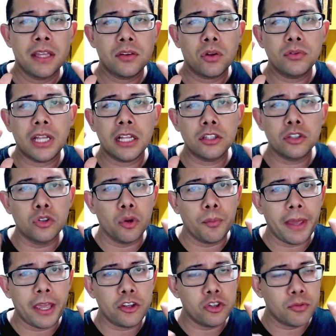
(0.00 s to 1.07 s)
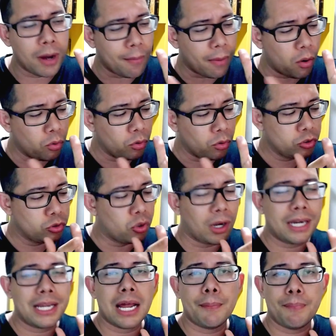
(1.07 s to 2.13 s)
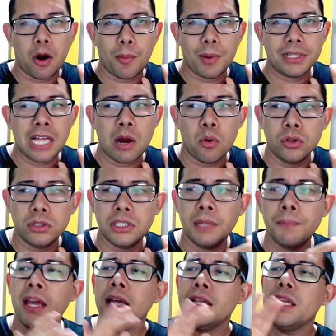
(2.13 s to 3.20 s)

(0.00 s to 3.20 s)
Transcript: Então, o dedo do meio de uma mão toca na palma da outra,